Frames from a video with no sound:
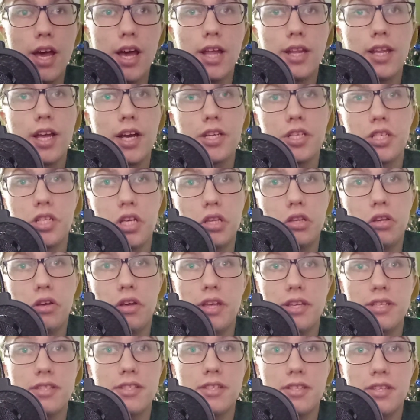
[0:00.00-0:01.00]
Także to
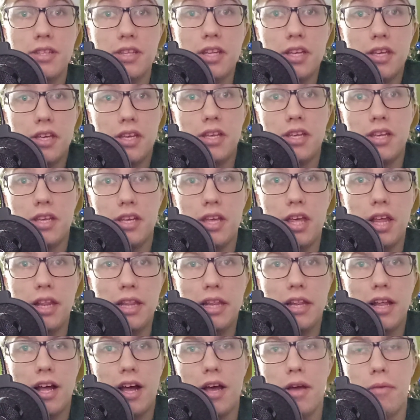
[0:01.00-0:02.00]
jest y,
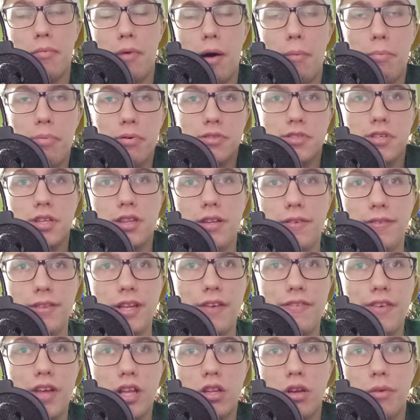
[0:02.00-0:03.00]
jedyna chyba
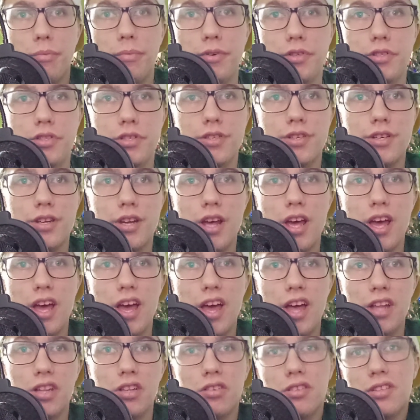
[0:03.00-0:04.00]
pozytywna wiadomość,
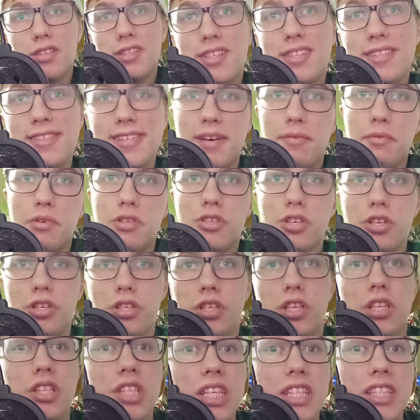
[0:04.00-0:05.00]
że no, całe
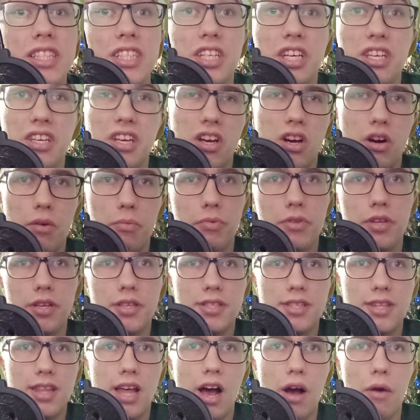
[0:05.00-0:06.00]
szczęście nic się nikomu nie
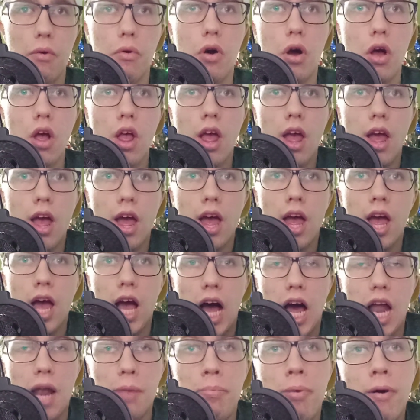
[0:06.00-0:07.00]
stało
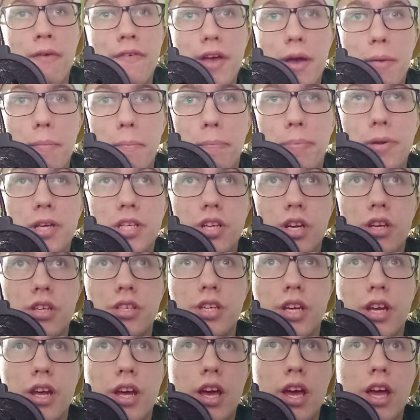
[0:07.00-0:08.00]
albowiem pisze,
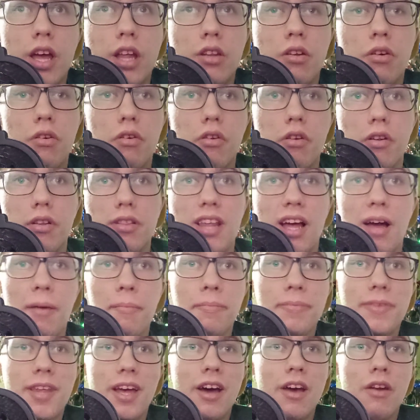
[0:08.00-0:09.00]
że no,
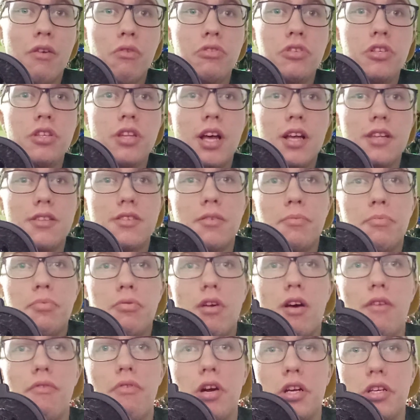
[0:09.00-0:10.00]
tam ta rodzina, co
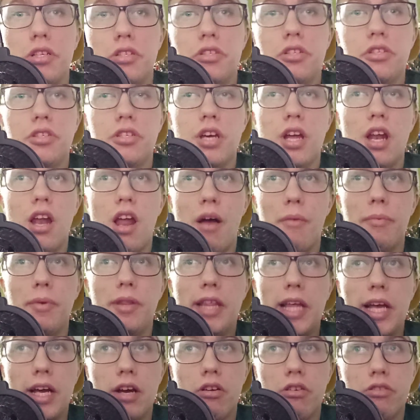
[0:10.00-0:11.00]
była właścicielami
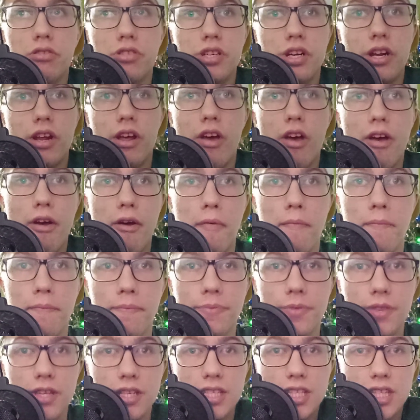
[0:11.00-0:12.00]
tego, że
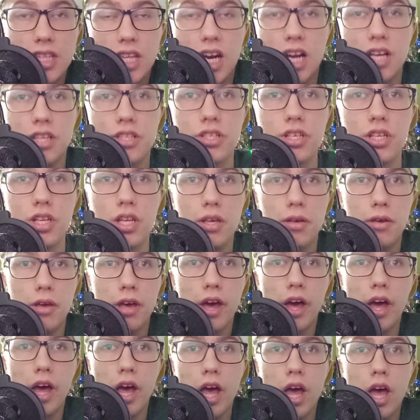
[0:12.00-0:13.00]
stracili
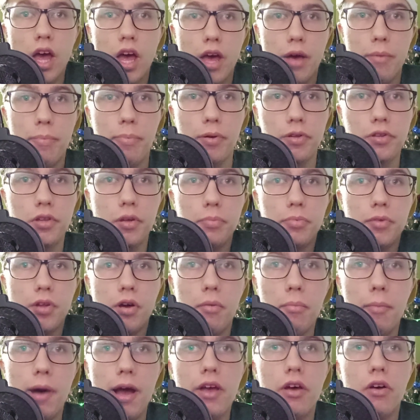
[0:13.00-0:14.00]

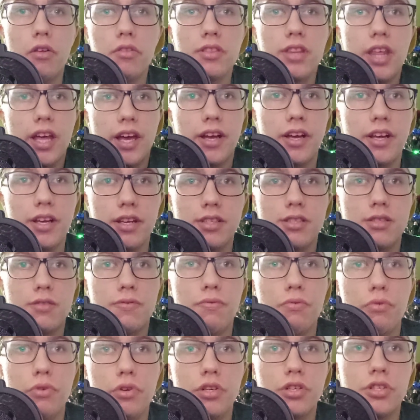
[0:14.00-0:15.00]
podobno majątek
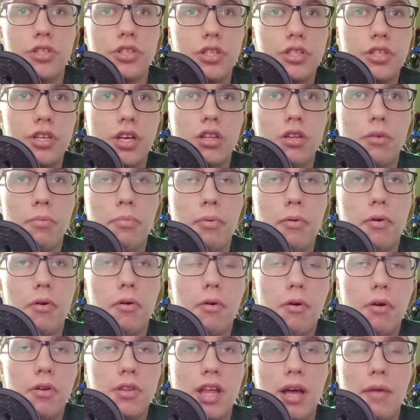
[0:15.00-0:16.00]
swój życia, no
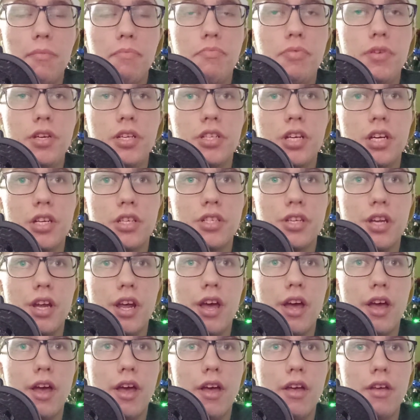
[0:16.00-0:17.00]
bo tam pisze,
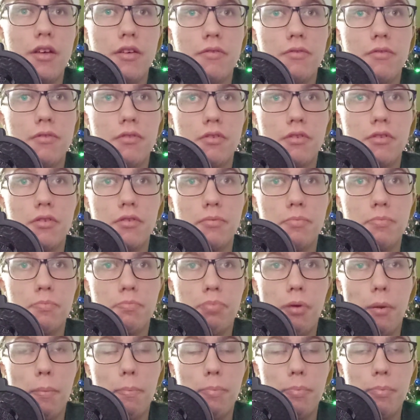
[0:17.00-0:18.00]
że yy,
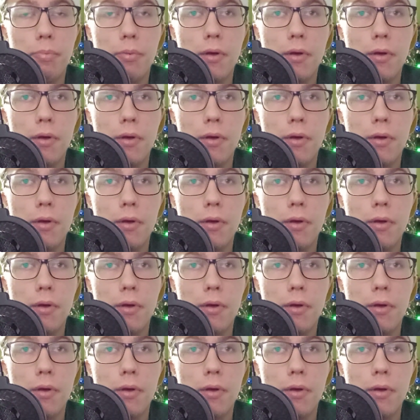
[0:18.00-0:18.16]
po,